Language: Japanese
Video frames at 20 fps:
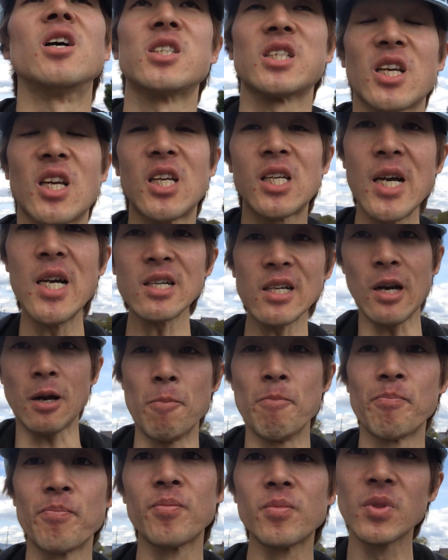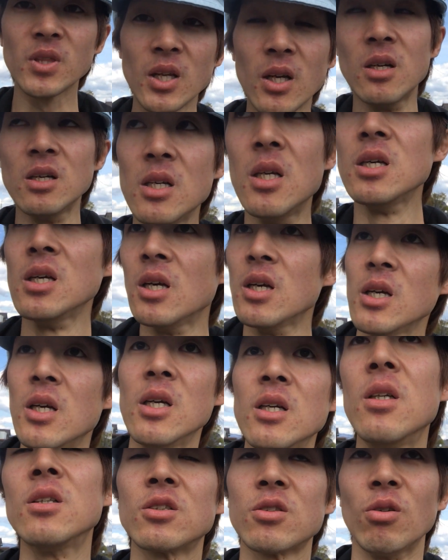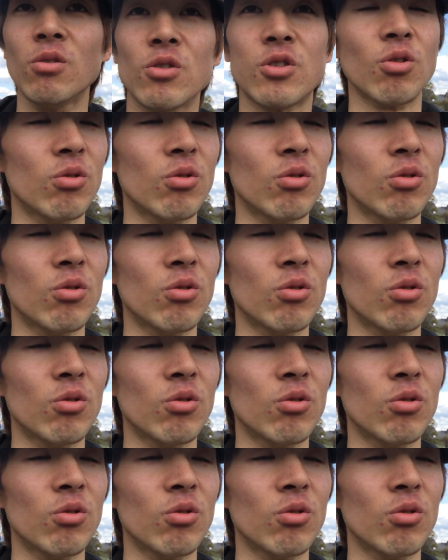せ聞かんからその